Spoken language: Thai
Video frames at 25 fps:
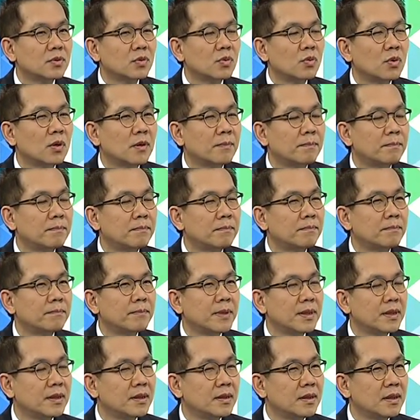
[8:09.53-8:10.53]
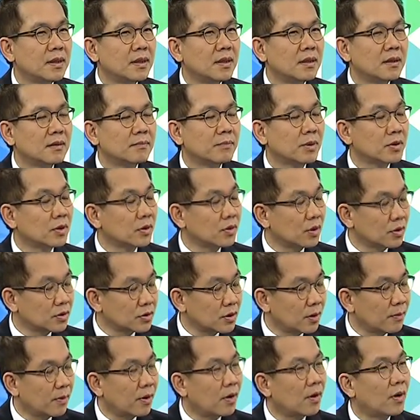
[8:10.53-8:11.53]
ตัว PTT ปตท.
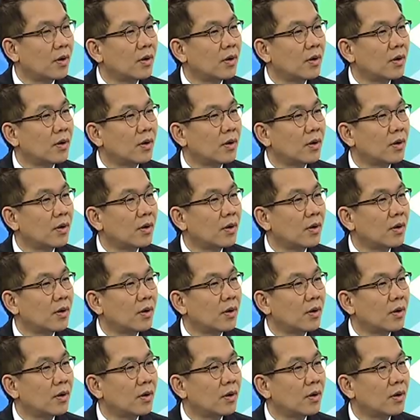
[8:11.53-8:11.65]
สผ.